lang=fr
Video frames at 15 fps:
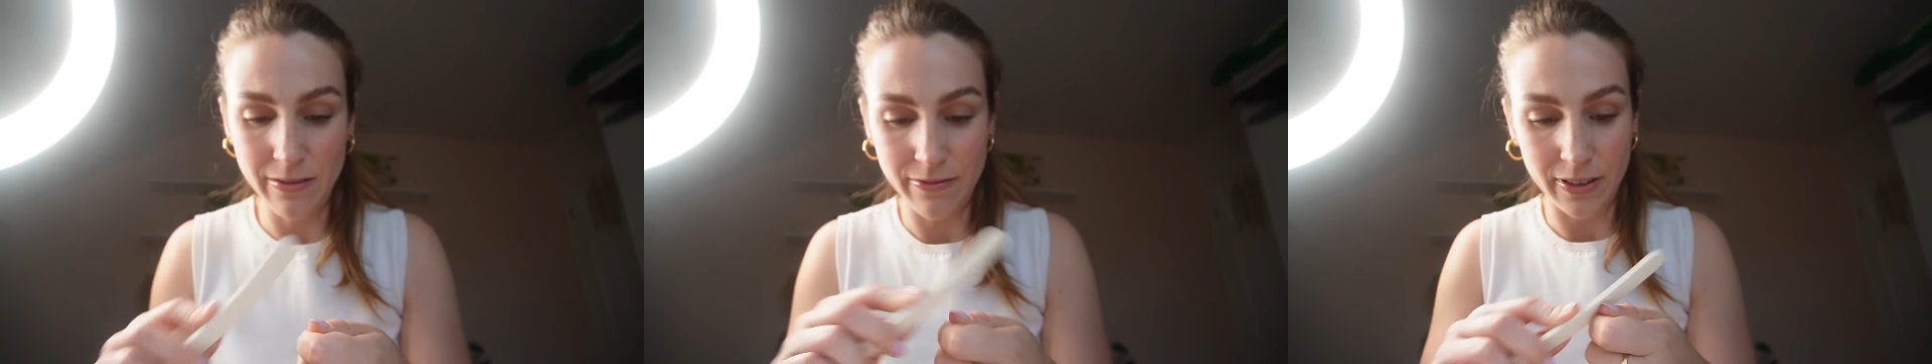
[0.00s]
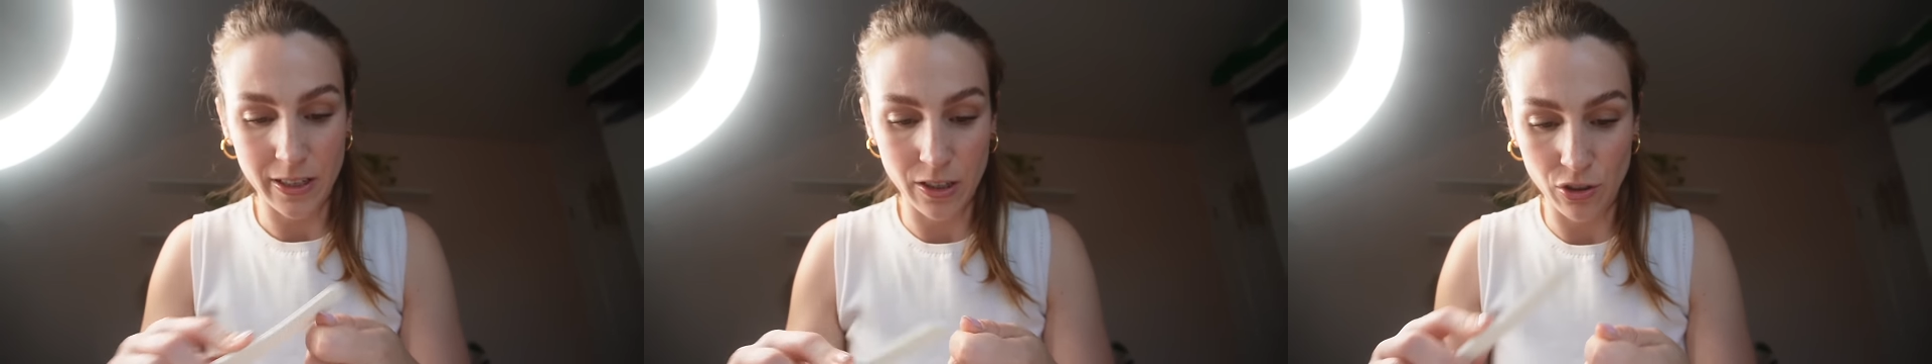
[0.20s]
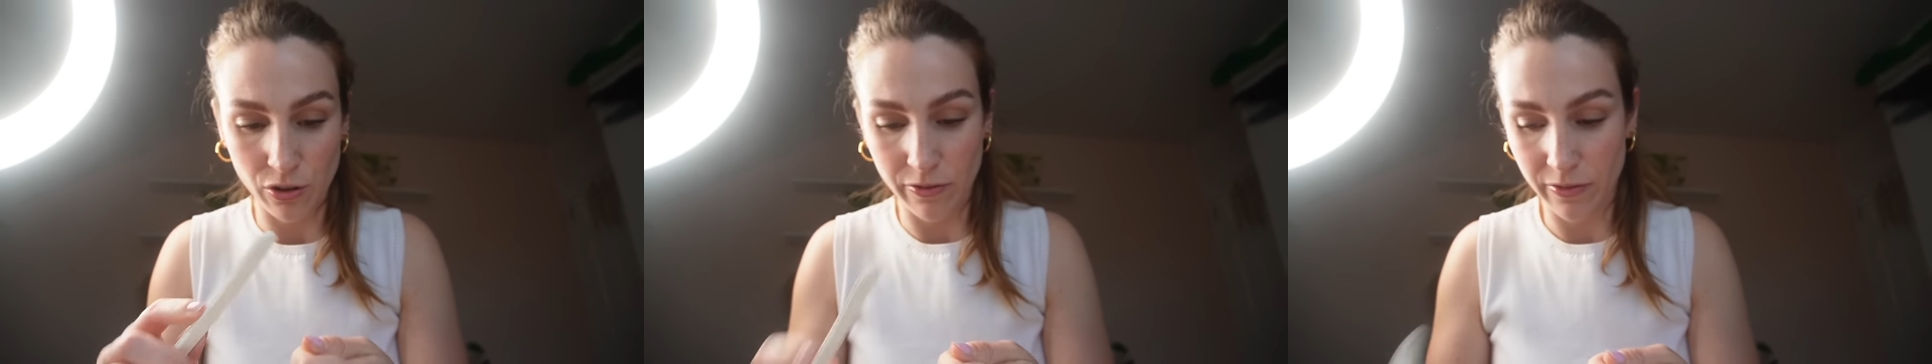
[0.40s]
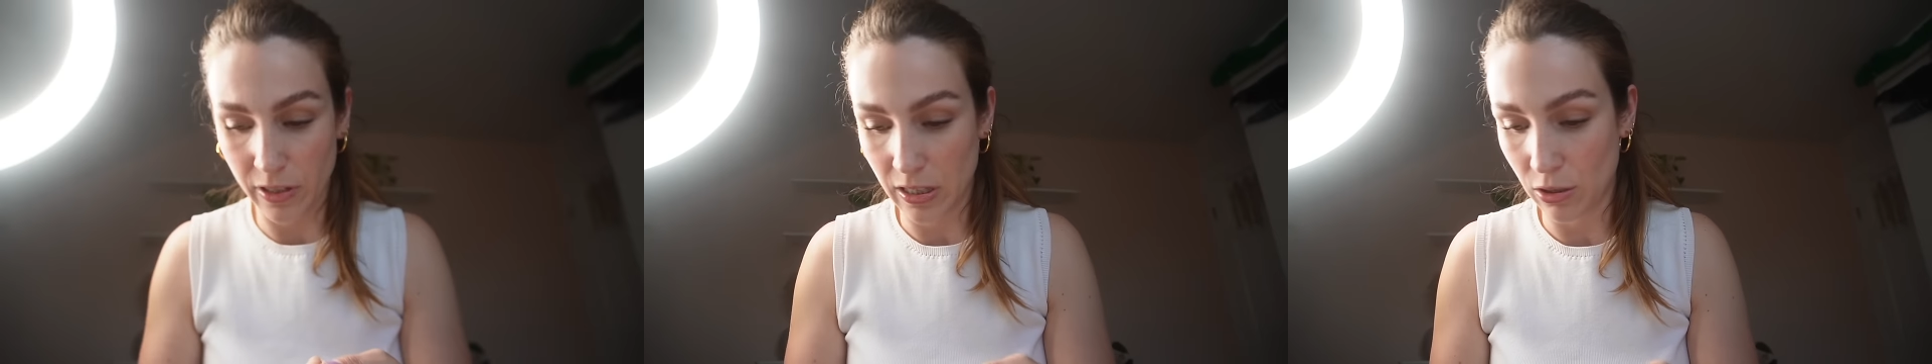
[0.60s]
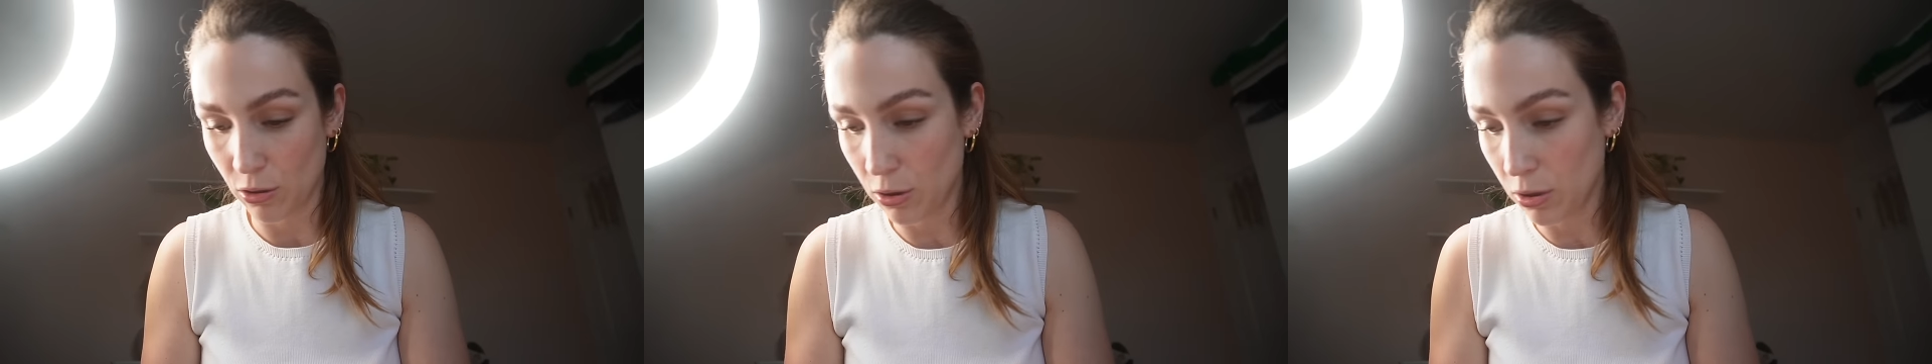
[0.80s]
Fait que je fais
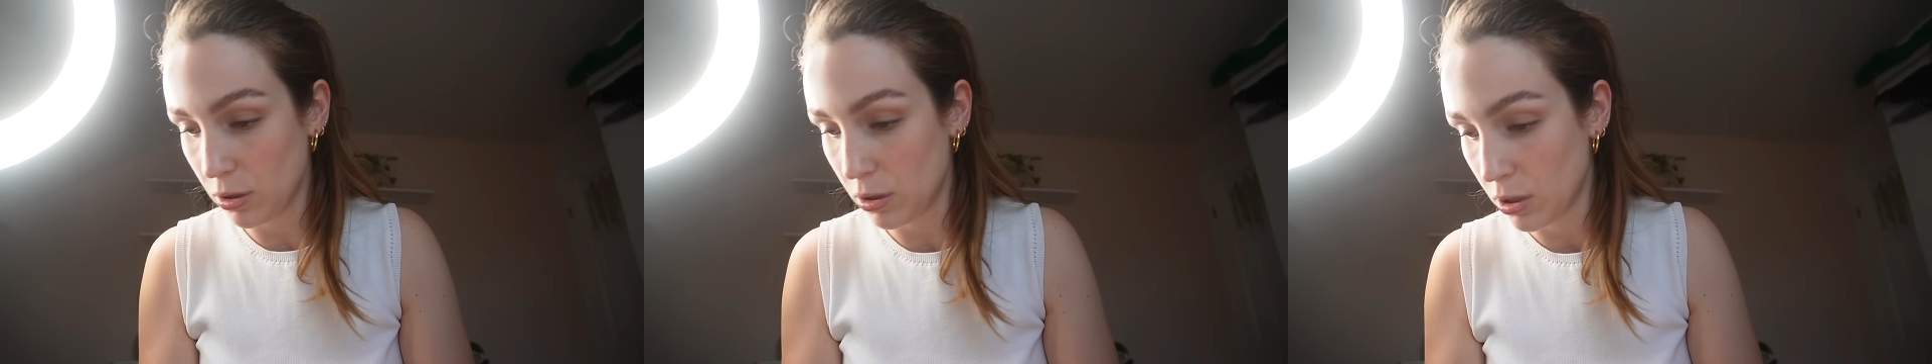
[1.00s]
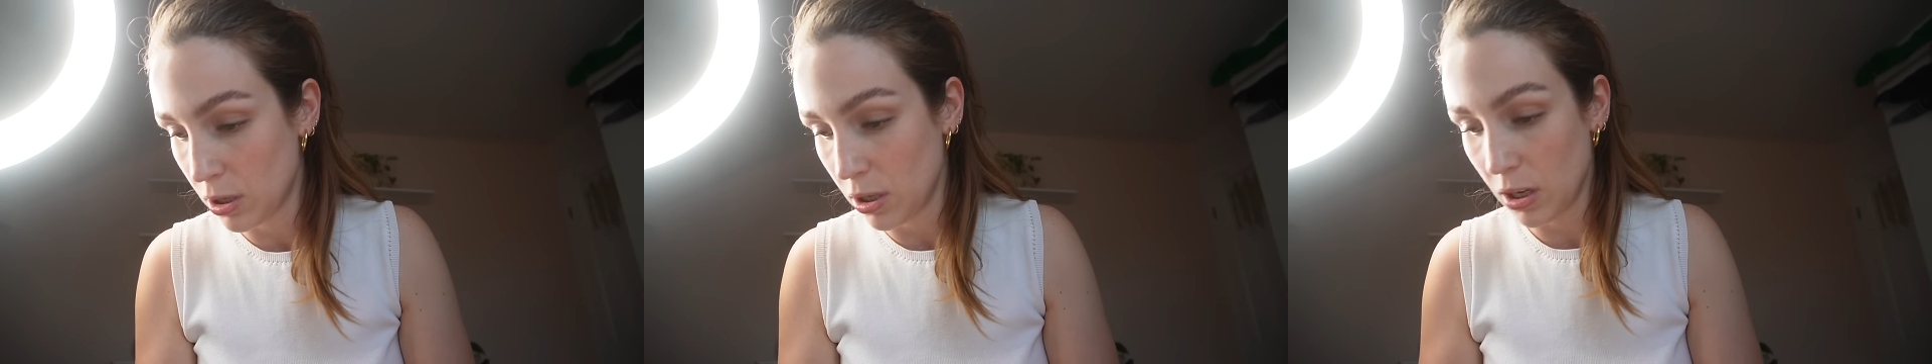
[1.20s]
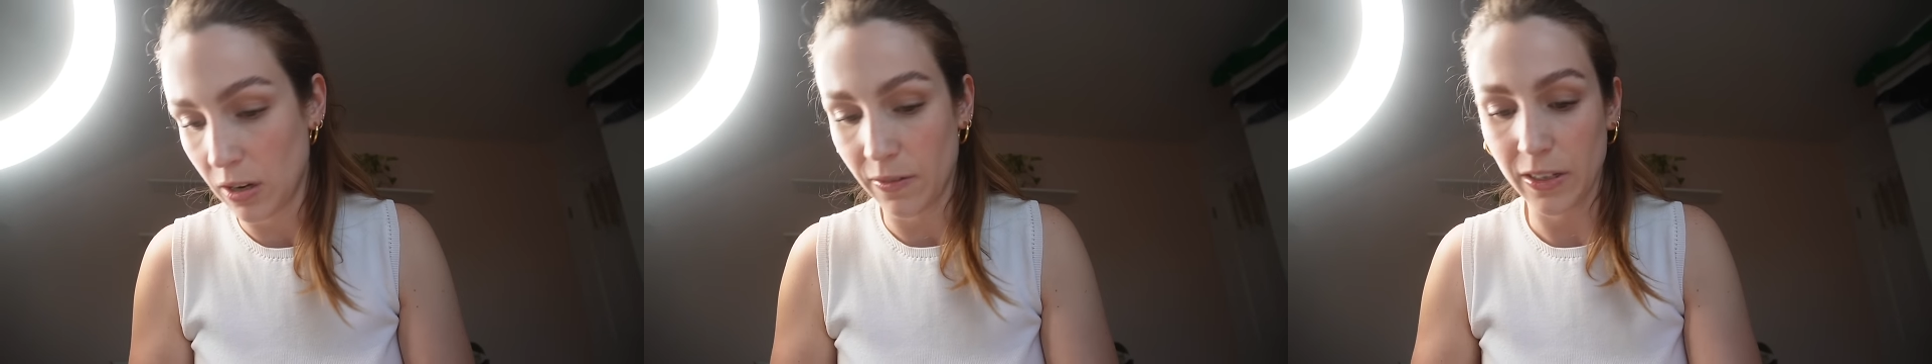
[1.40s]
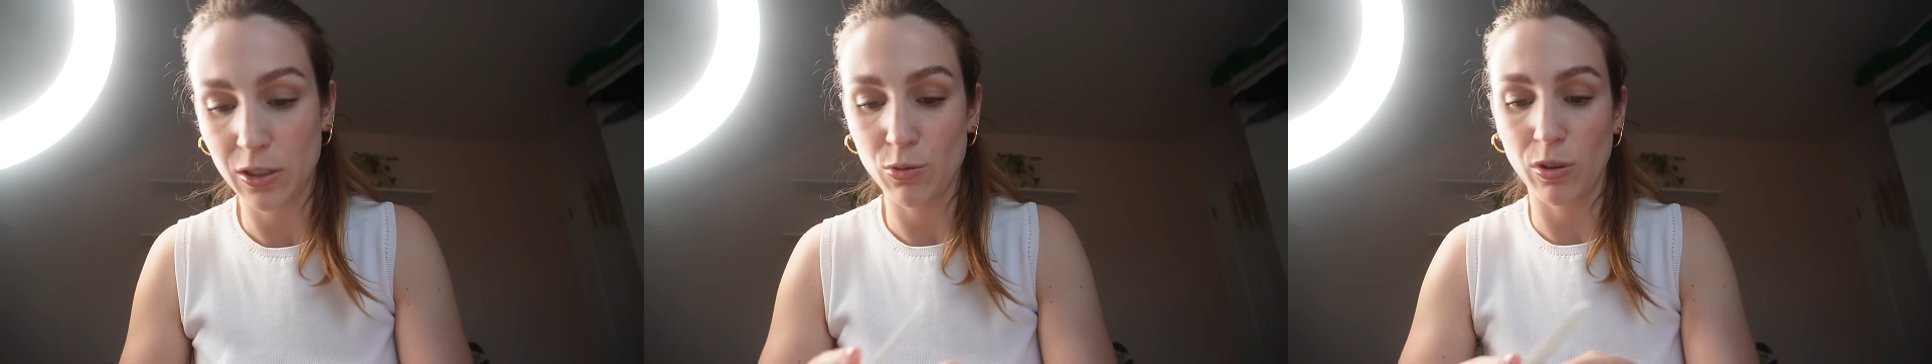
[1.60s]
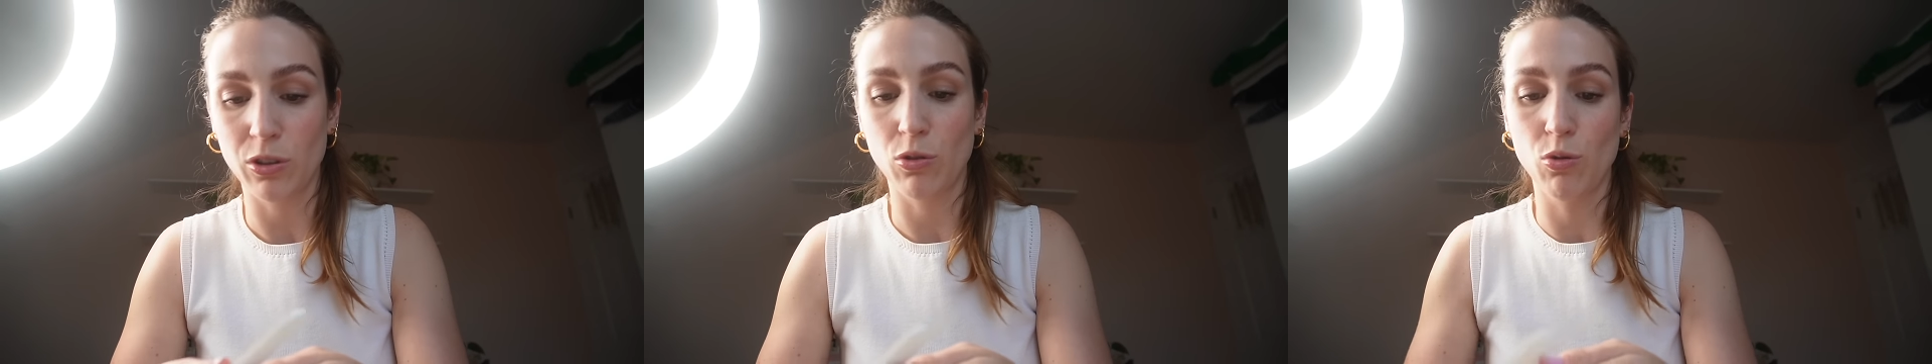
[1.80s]
ça avant qu'il
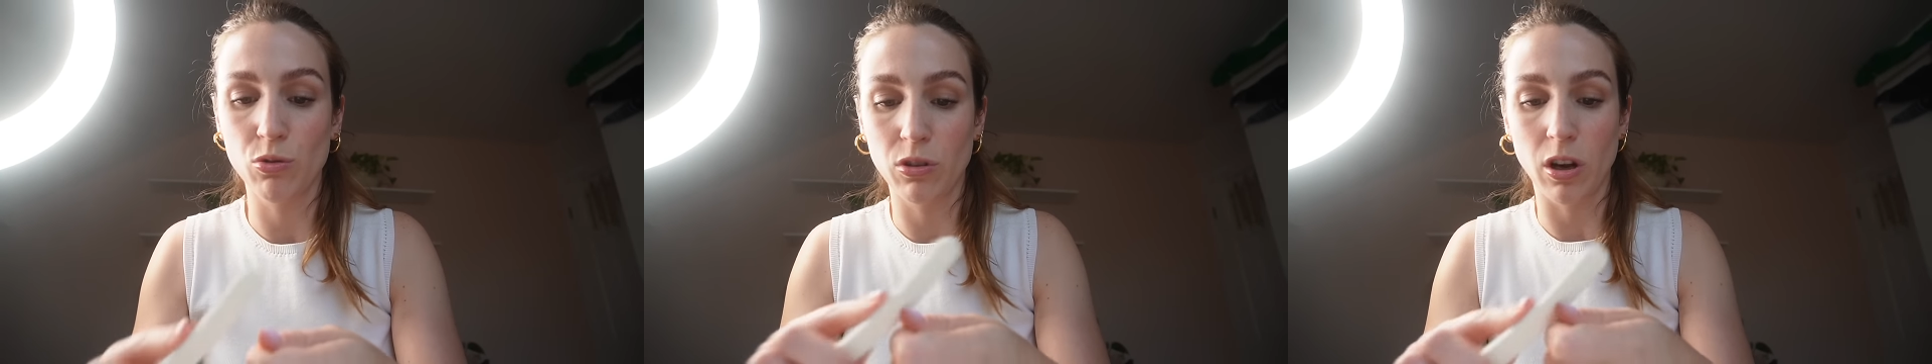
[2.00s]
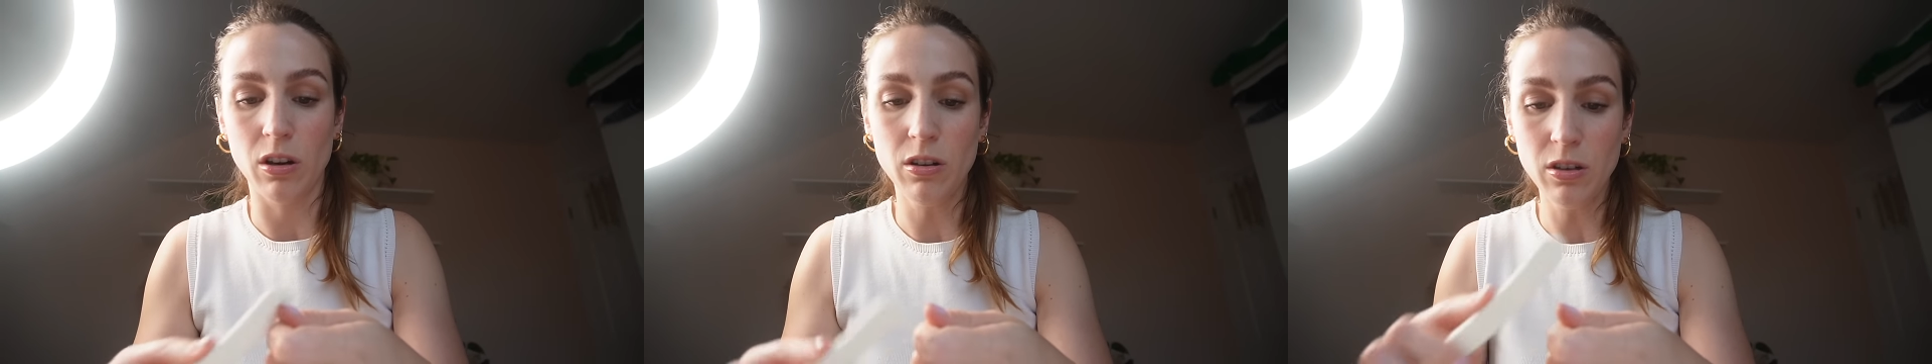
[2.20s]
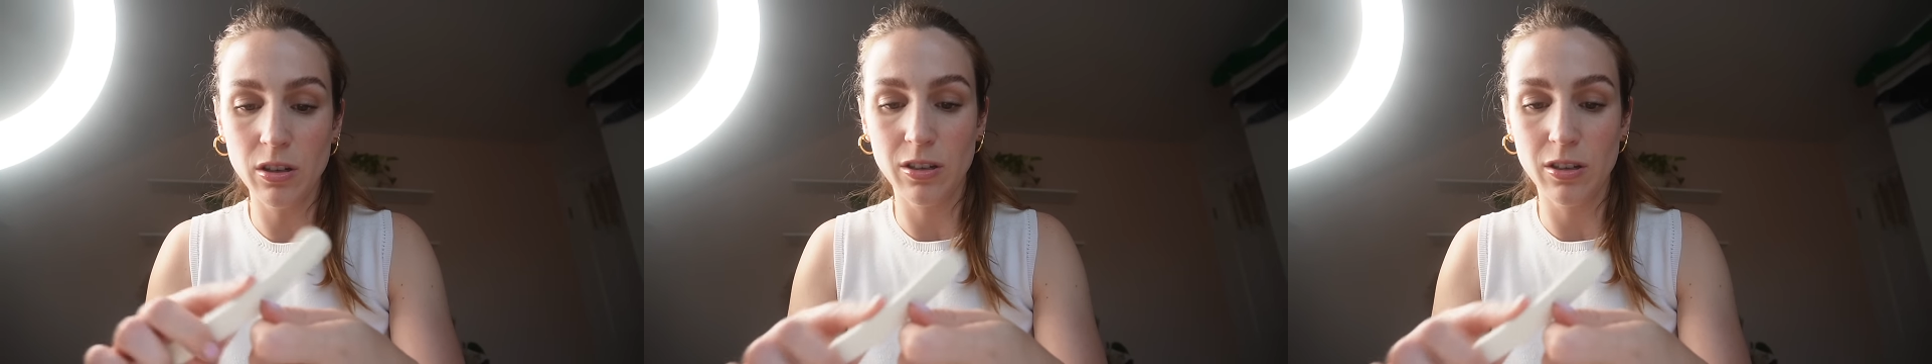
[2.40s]
soit trop tard.